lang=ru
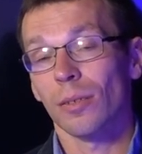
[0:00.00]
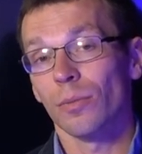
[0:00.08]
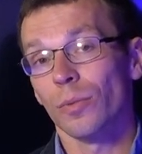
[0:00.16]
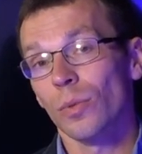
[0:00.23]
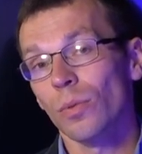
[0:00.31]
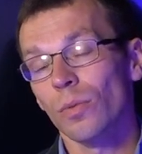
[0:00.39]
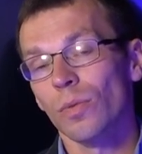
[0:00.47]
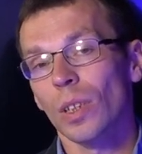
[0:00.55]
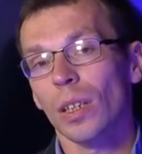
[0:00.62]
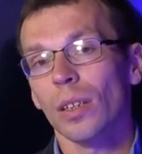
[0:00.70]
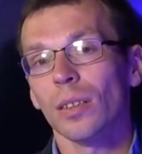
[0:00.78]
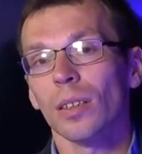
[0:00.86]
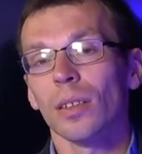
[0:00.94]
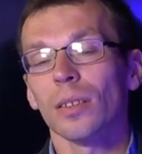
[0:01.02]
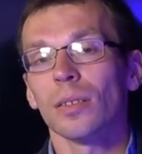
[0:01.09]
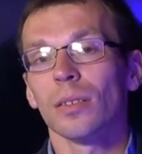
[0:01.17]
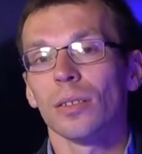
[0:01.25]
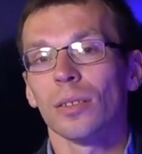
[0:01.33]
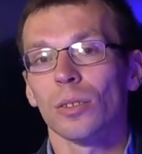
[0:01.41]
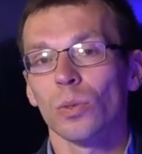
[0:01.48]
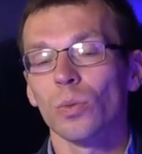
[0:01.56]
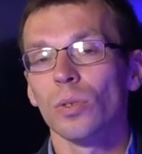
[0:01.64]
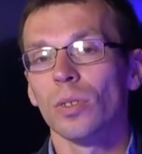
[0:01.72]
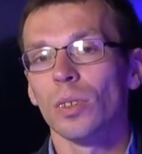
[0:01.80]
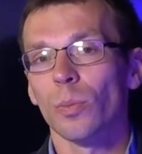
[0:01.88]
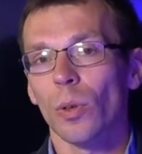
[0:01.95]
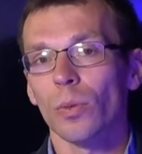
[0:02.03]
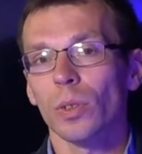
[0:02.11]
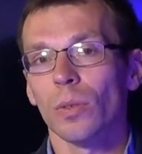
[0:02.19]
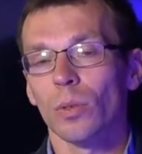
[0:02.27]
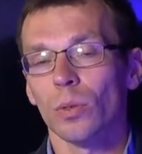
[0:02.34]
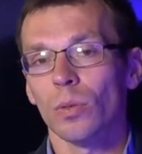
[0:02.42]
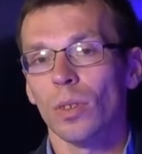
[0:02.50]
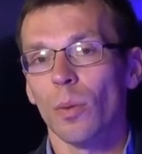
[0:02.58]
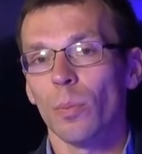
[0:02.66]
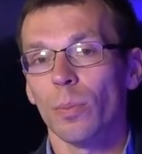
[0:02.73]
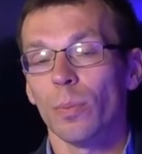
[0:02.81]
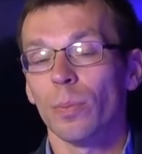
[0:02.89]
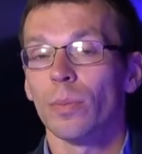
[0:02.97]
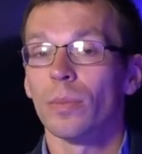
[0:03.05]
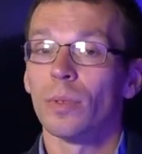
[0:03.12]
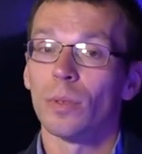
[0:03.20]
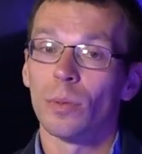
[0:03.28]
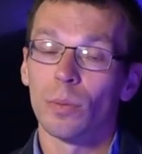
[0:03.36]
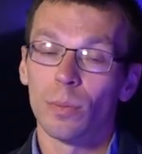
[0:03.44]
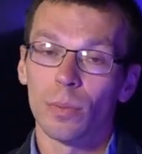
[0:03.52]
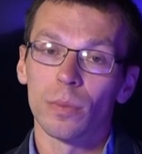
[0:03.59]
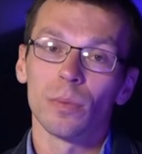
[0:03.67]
Ну, вероятно, э, судьи Днепровского суда э,